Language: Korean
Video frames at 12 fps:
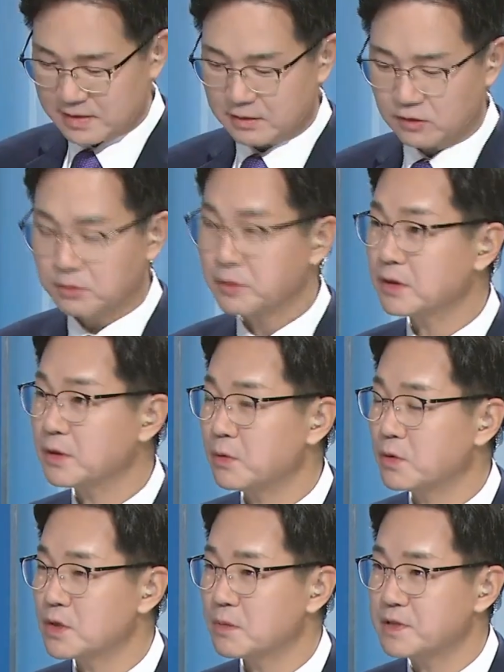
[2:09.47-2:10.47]
사실 그러고 보면 이
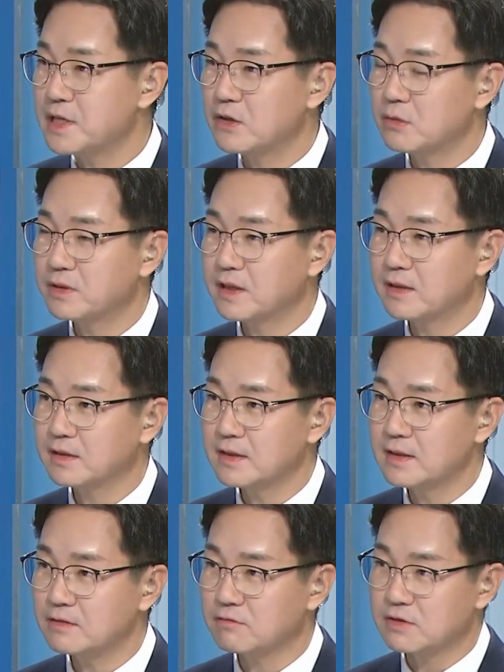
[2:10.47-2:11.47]
용접 작업이라는
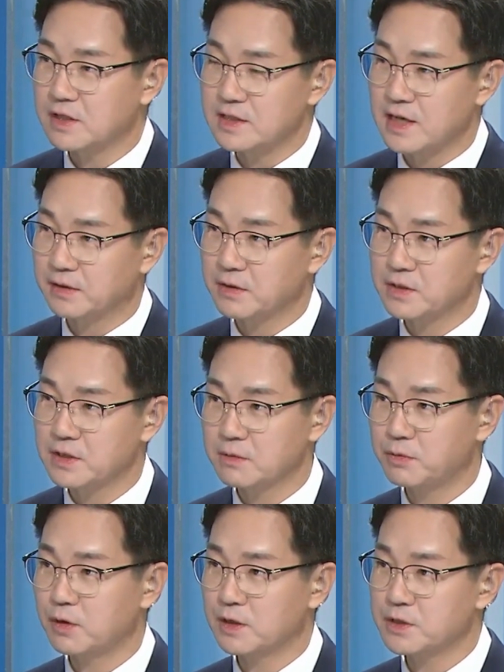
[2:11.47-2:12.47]
게 국제 자격증이
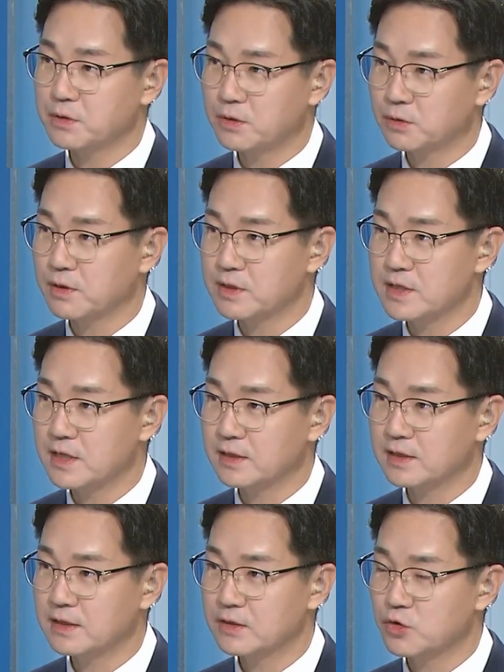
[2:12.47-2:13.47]
필요할 정도로
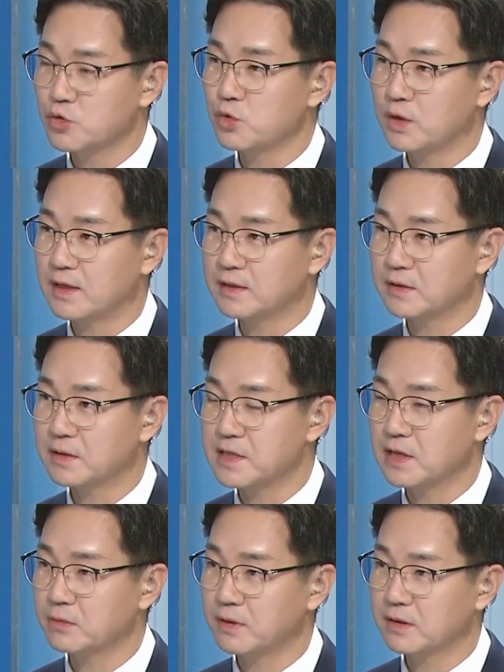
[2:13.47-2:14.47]
굉장히 중요한 그런
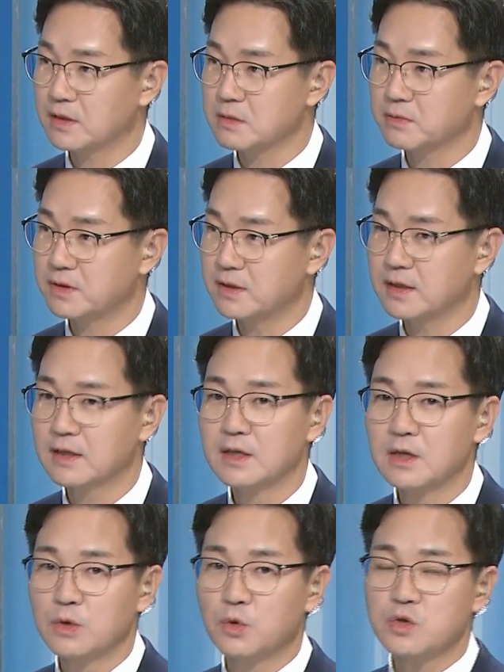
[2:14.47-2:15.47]
작업이 아닐까 싶은데
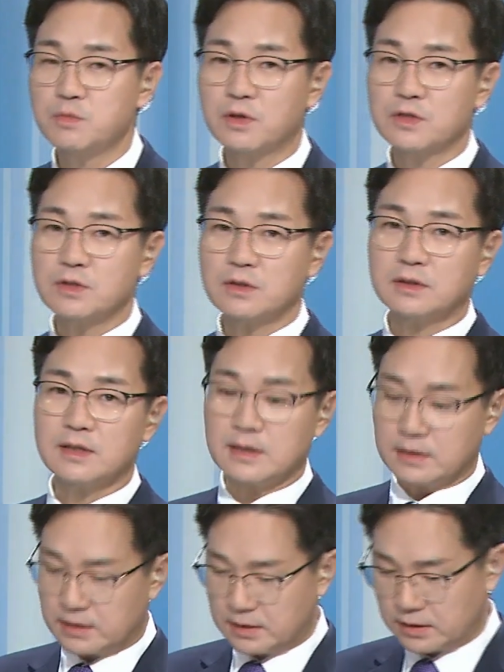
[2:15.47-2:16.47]
요즘 들어서는
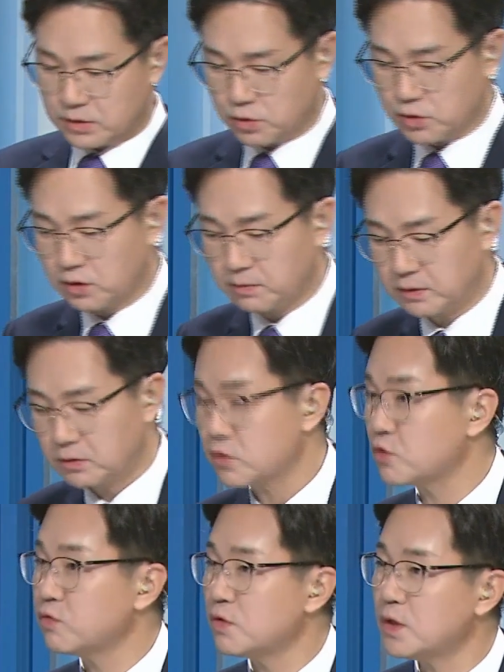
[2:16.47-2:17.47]
근데 이 조선업에도
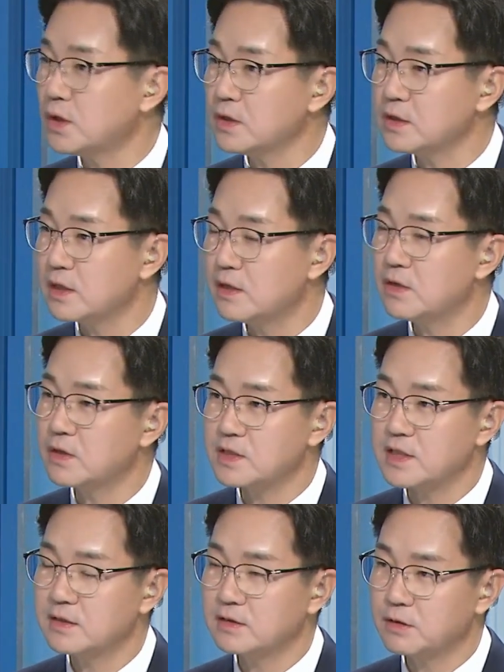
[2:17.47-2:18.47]
숙련 인력
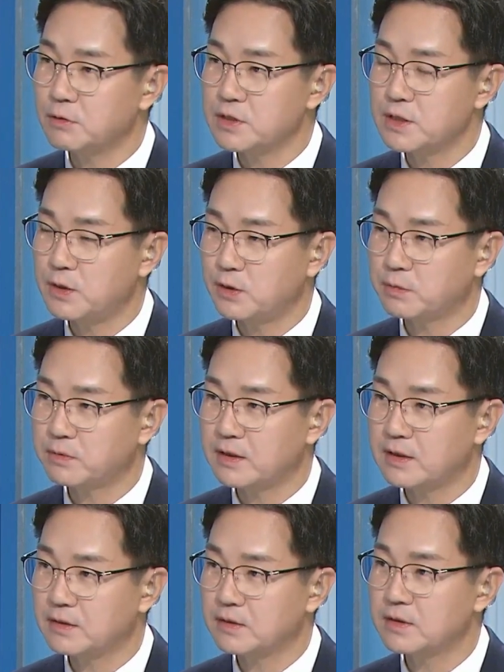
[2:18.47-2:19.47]
찾는 게 굉장히
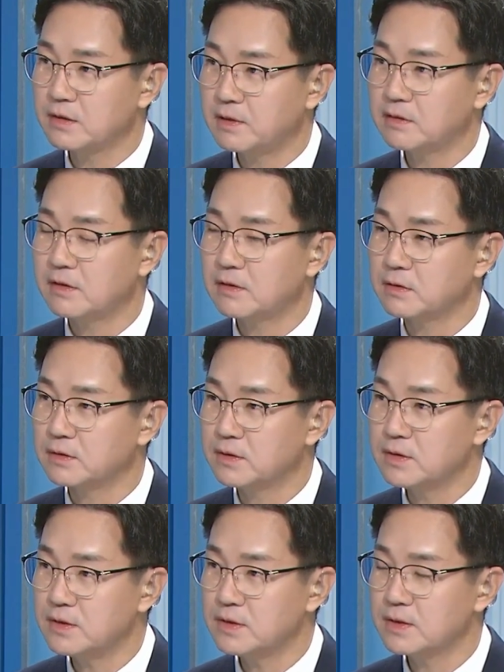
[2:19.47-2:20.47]
어렵다 그런 얘기가 많이
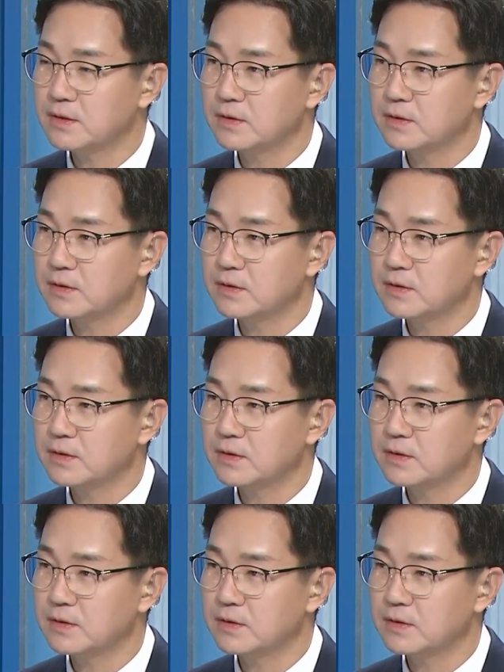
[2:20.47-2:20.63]
들리거든요.